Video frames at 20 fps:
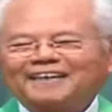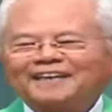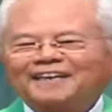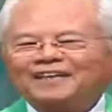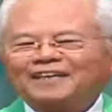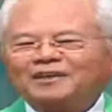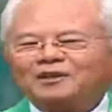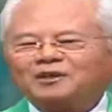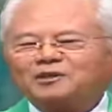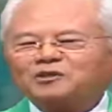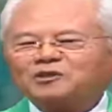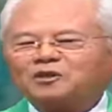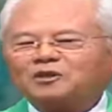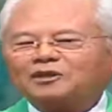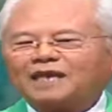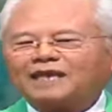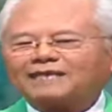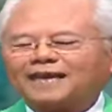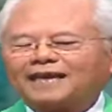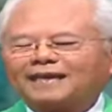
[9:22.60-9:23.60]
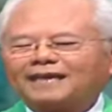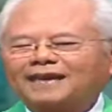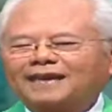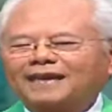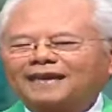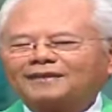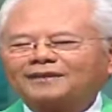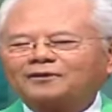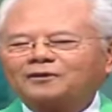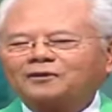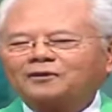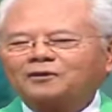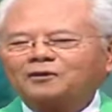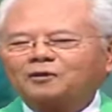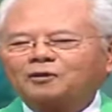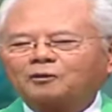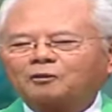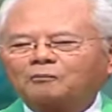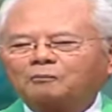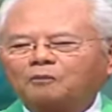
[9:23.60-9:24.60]
so tatandaan nyo,
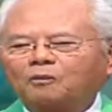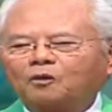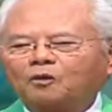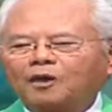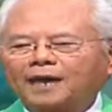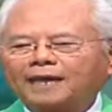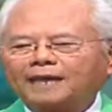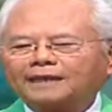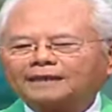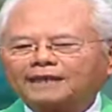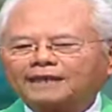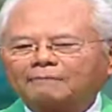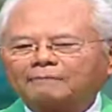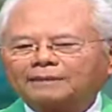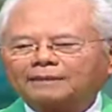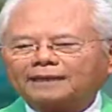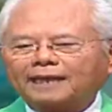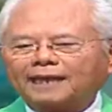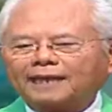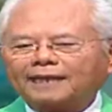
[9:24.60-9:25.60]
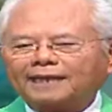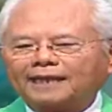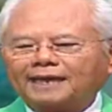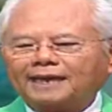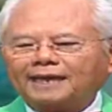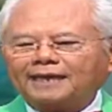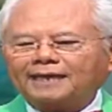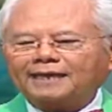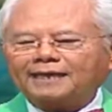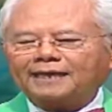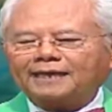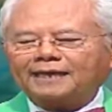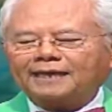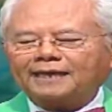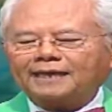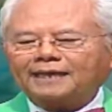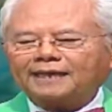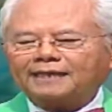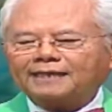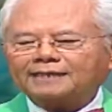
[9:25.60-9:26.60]
buhay at kamatayan
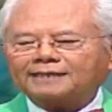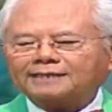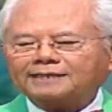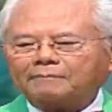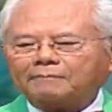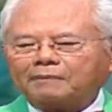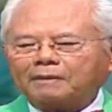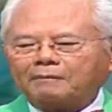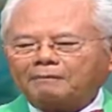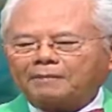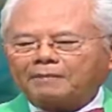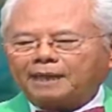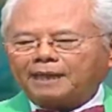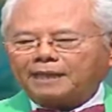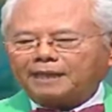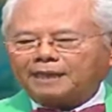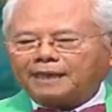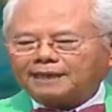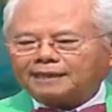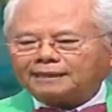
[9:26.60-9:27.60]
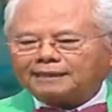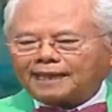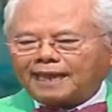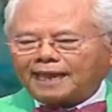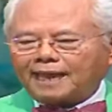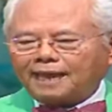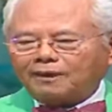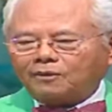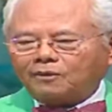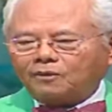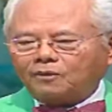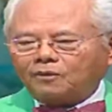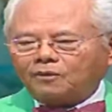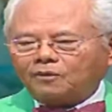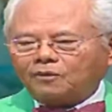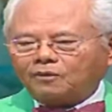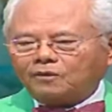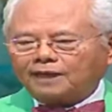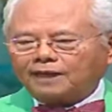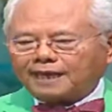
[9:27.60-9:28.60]
sa bibig ng tao
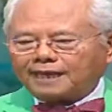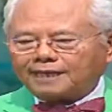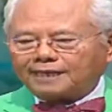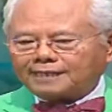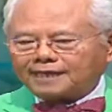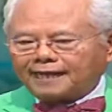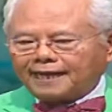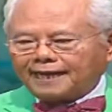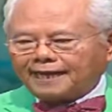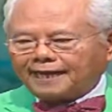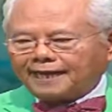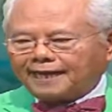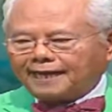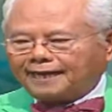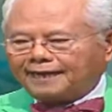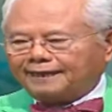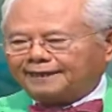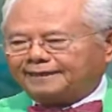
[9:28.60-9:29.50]
na kasalalay.